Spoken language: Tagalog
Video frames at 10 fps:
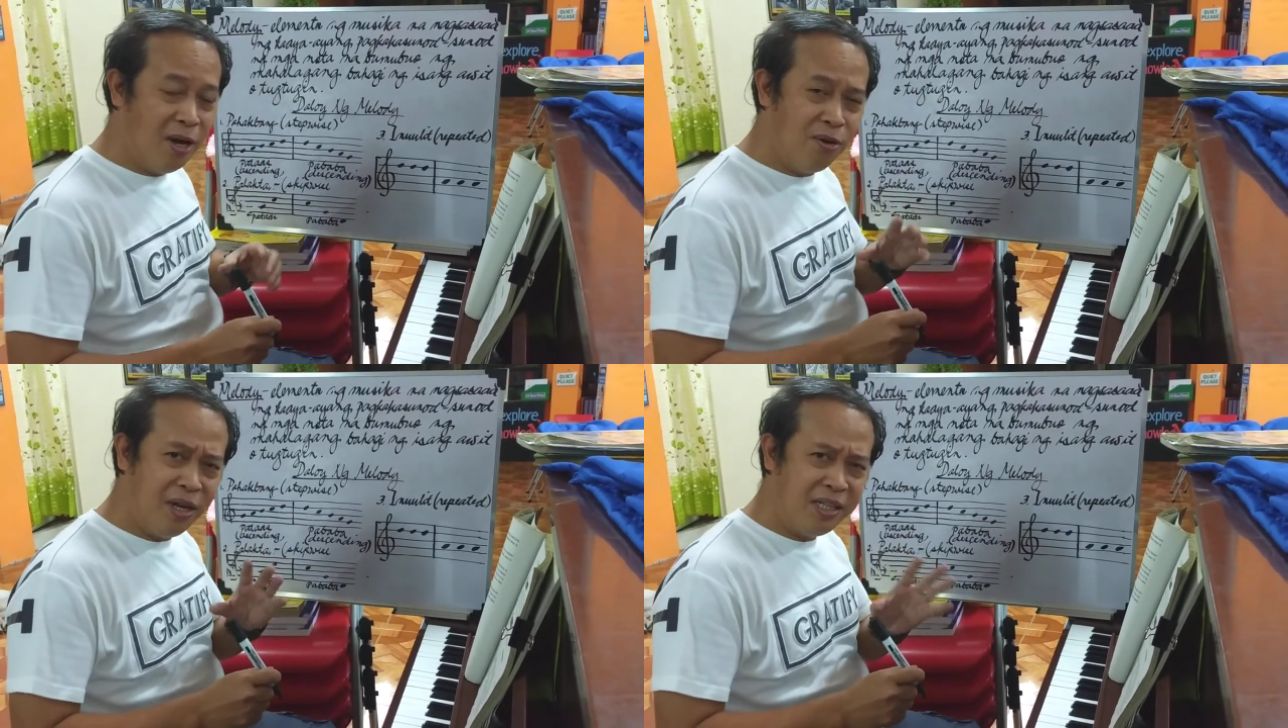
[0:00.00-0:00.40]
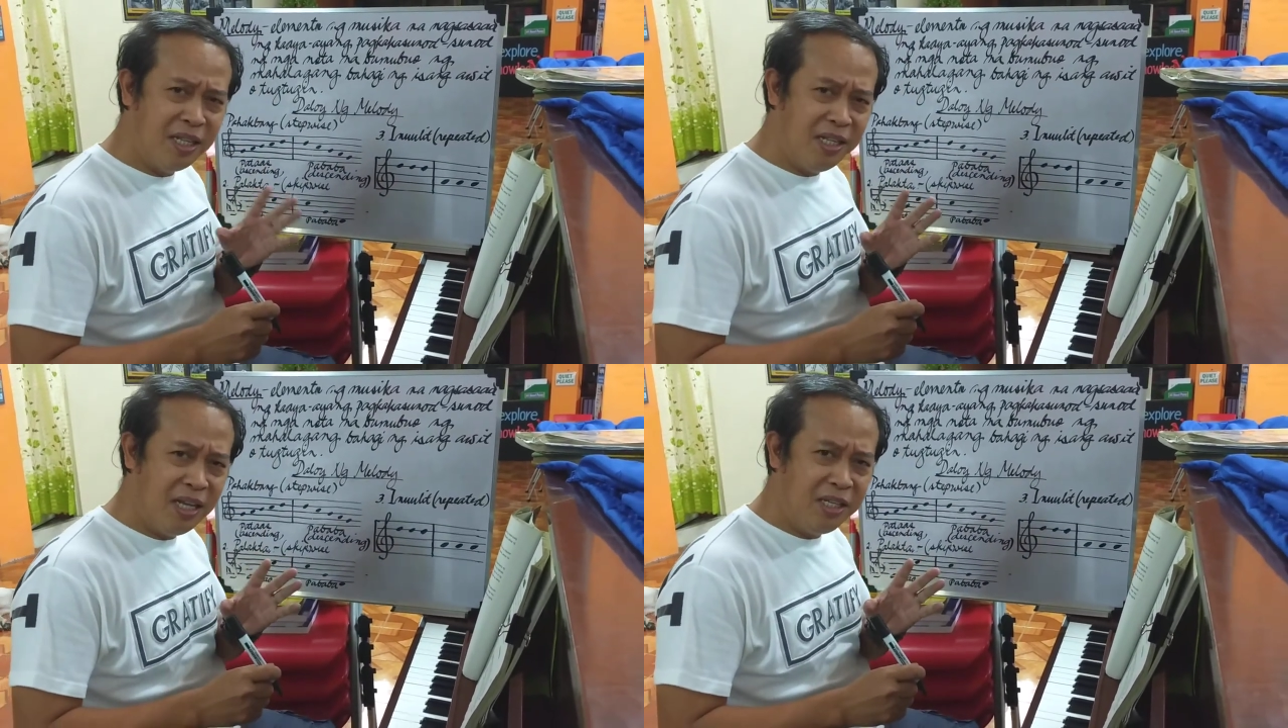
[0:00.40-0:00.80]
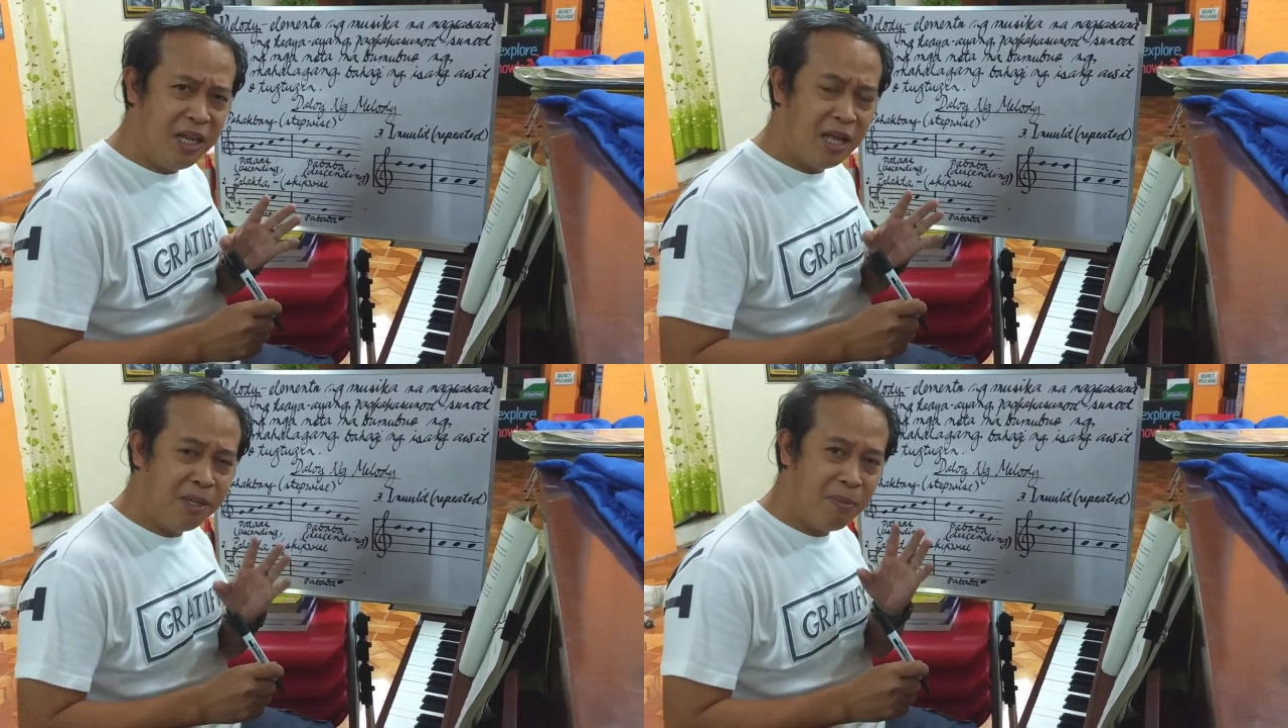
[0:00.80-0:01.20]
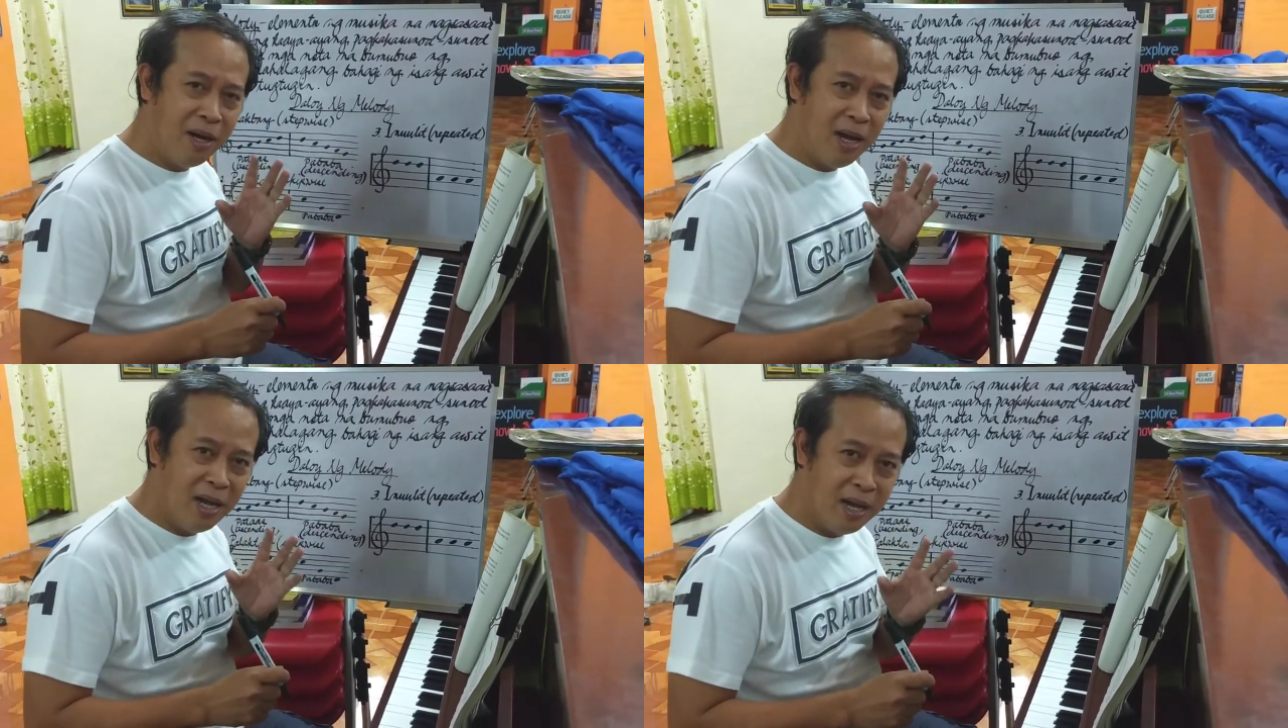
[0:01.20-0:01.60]
Okay, tandaan natin
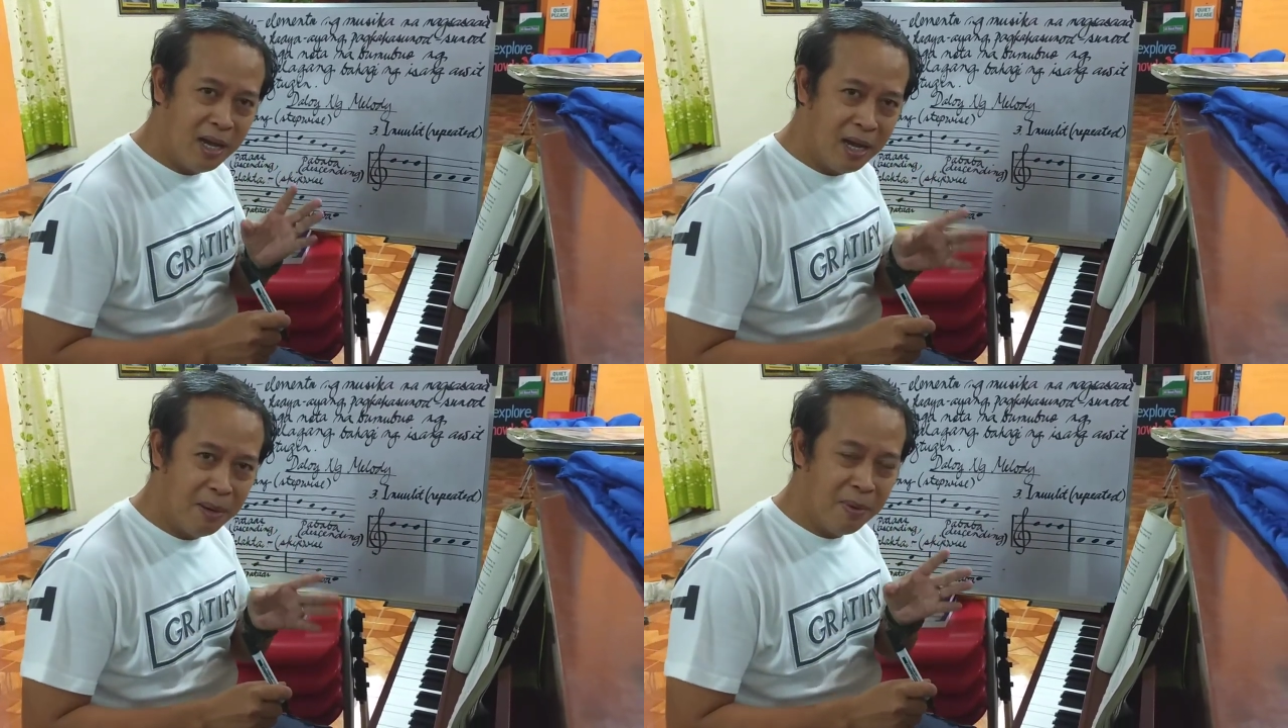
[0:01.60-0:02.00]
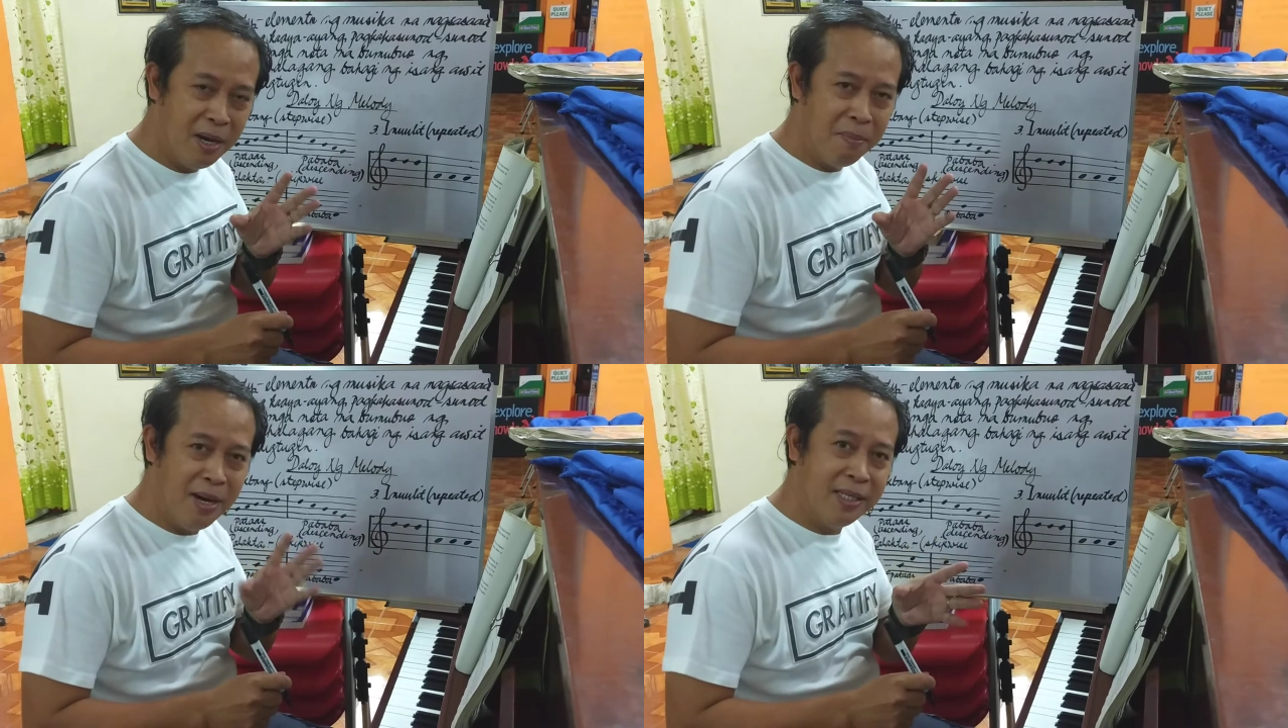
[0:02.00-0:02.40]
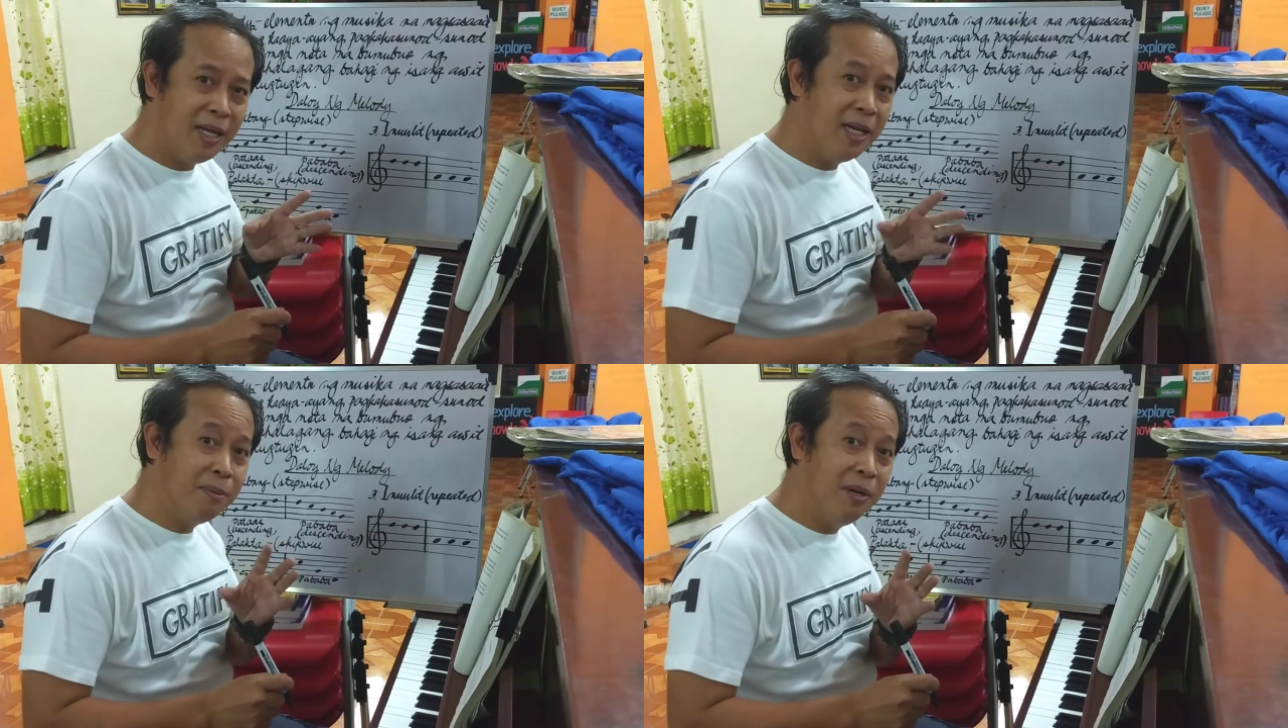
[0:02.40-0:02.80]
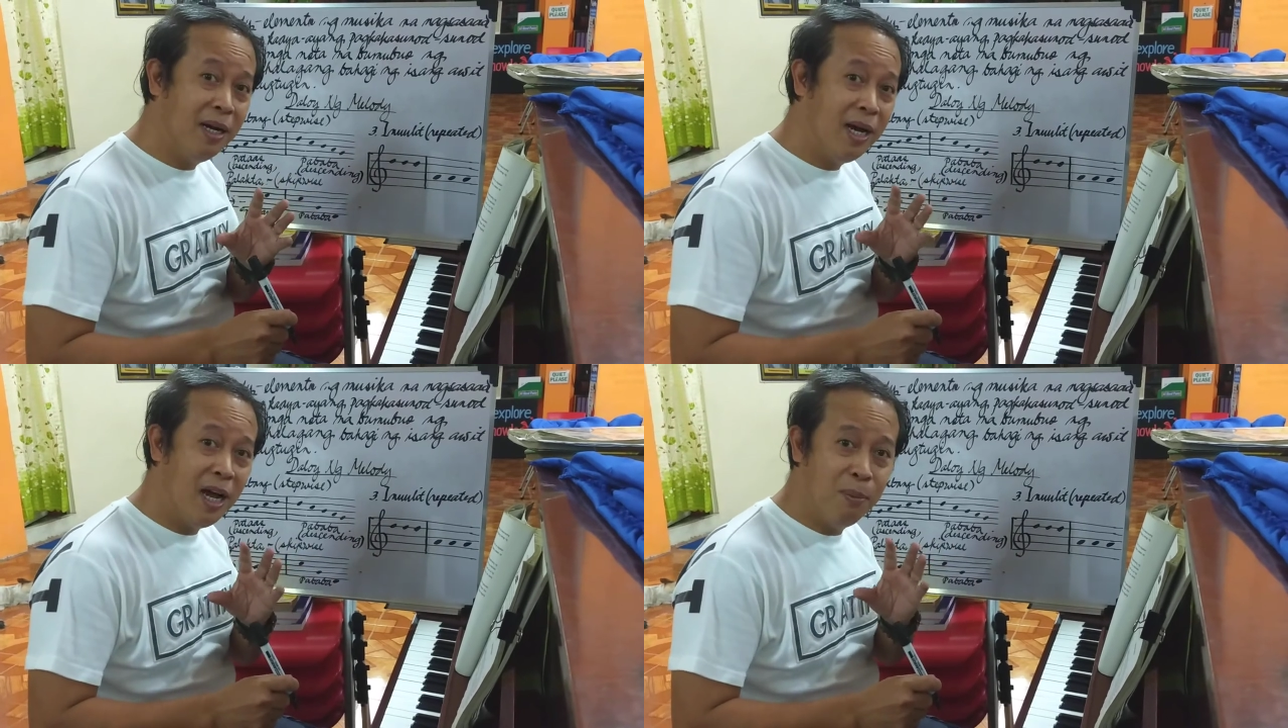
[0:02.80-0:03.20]
mga mga bata at
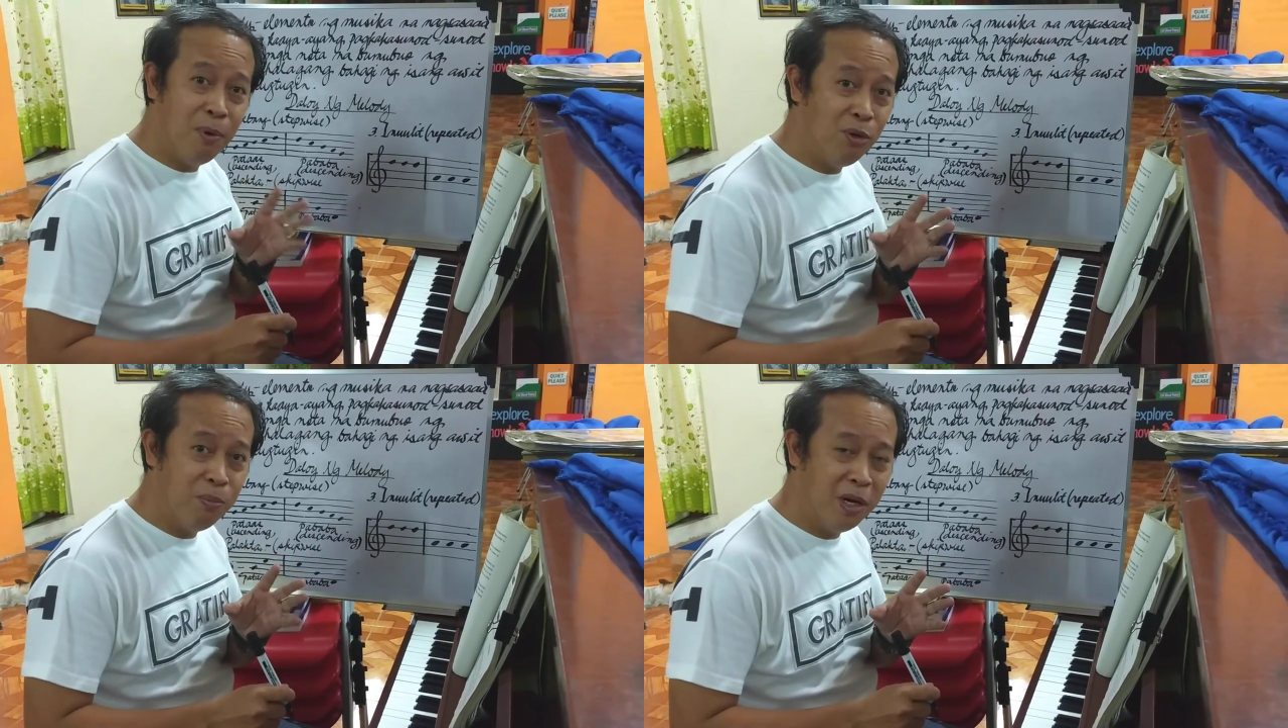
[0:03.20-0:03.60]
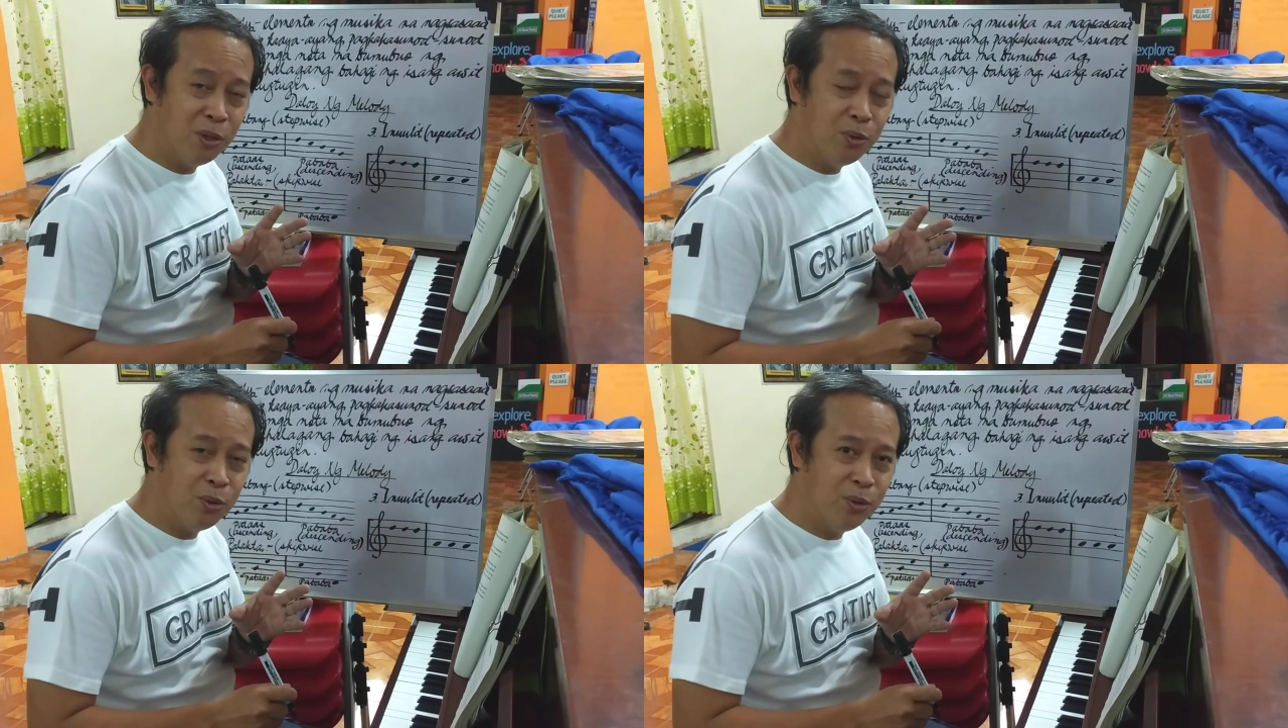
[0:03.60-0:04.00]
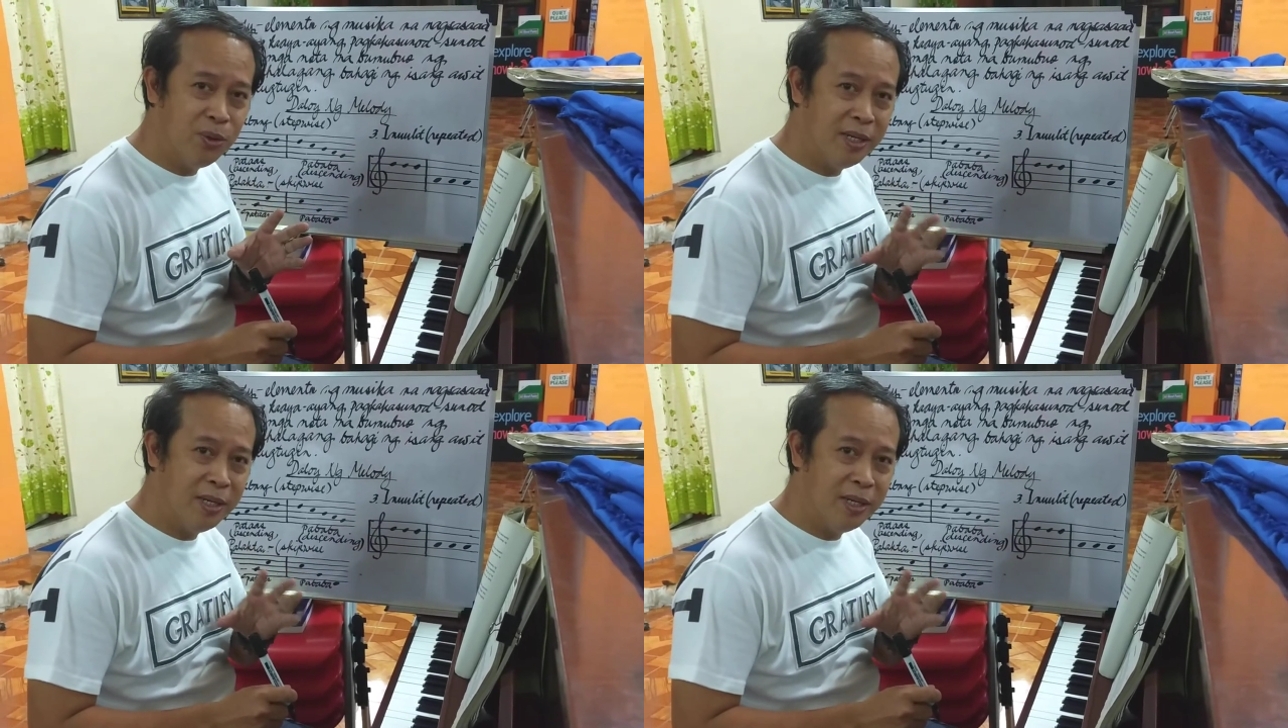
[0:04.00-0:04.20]
mga kapwa ko mga guro